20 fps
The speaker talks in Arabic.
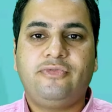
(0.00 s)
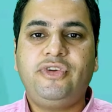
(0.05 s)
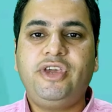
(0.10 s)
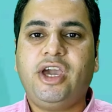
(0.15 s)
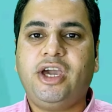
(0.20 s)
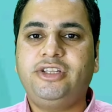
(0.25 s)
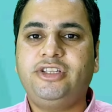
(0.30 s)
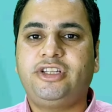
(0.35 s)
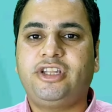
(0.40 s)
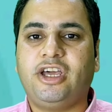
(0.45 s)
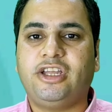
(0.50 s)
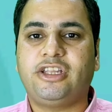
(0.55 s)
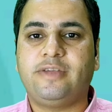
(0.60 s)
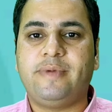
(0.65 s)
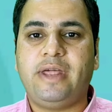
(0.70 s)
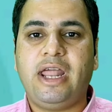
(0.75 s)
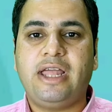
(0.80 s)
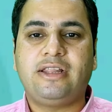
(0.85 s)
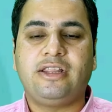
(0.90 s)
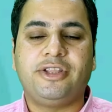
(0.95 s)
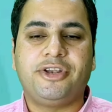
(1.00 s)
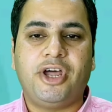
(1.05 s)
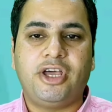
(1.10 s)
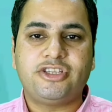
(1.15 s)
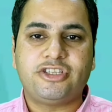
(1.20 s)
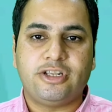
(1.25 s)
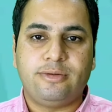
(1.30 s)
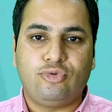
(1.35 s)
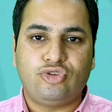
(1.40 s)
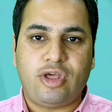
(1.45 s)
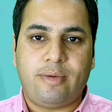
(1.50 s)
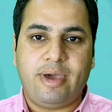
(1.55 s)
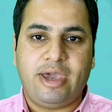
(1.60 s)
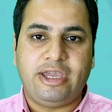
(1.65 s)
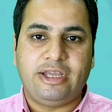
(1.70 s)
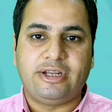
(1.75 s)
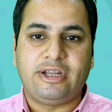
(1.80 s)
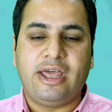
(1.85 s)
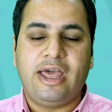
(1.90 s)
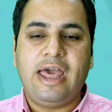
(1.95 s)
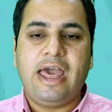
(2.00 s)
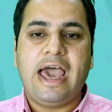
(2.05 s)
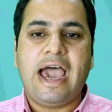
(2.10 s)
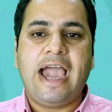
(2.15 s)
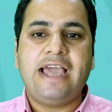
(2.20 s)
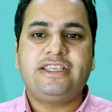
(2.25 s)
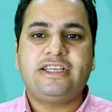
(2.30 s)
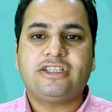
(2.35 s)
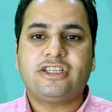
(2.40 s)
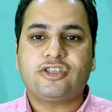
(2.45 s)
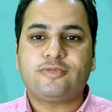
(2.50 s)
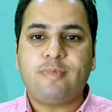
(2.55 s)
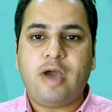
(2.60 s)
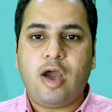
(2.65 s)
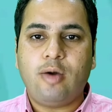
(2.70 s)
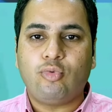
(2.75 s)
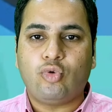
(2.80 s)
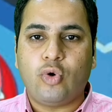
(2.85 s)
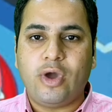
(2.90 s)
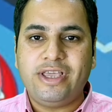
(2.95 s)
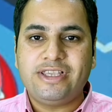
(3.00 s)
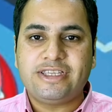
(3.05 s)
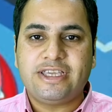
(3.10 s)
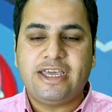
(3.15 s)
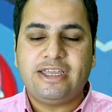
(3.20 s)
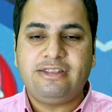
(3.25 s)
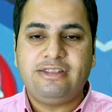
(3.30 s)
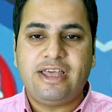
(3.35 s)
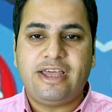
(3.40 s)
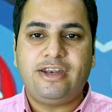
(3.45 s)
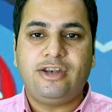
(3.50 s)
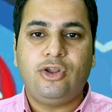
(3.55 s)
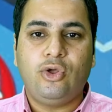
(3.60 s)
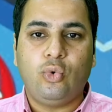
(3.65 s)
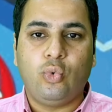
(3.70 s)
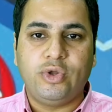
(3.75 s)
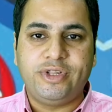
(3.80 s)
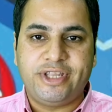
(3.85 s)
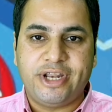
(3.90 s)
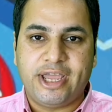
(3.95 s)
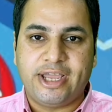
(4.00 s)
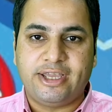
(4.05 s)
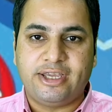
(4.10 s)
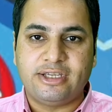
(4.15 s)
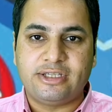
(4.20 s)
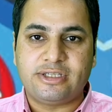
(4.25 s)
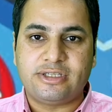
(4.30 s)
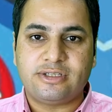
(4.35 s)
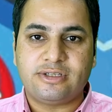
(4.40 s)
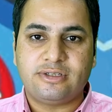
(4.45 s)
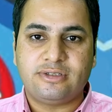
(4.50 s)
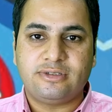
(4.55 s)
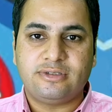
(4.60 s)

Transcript: في عدة احتمالات لنقص المتابعين عايزك تسمعهم كويس جدا وتركز